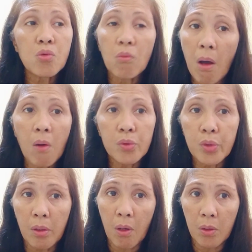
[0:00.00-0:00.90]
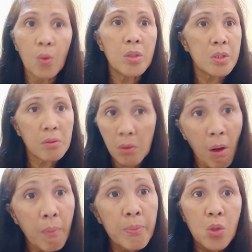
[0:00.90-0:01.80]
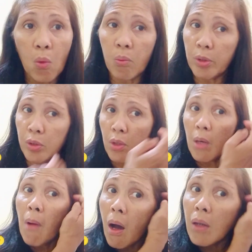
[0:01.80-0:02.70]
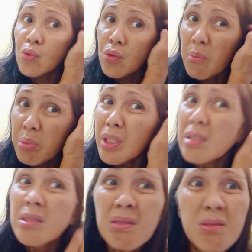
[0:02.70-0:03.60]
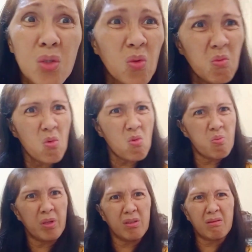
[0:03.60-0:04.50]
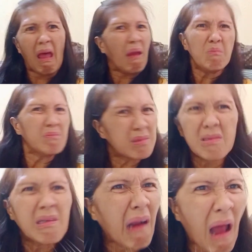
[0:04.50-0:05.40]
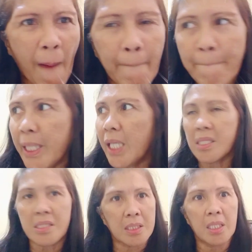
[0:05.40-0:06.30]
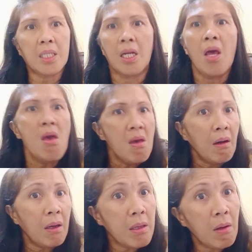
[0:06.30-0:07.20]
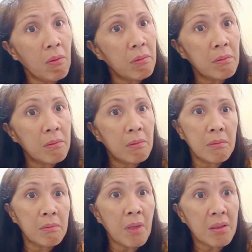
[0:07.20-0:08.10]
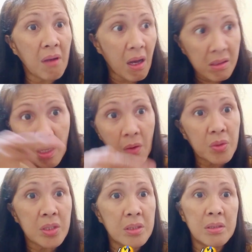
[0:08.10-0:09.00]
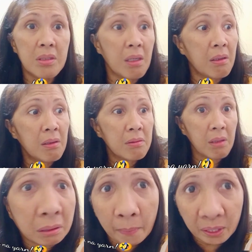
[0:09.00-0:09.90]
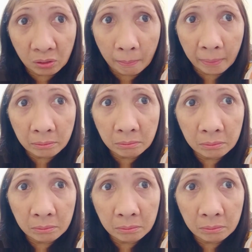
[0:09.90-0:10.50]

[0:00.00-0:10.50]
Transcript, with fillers: sumahod siya ng ano kasi grabe sa overtime haros everyday si Jin um, overtime grabe as in kaya kung mag-aasawa si Jin ng tatamad-tamad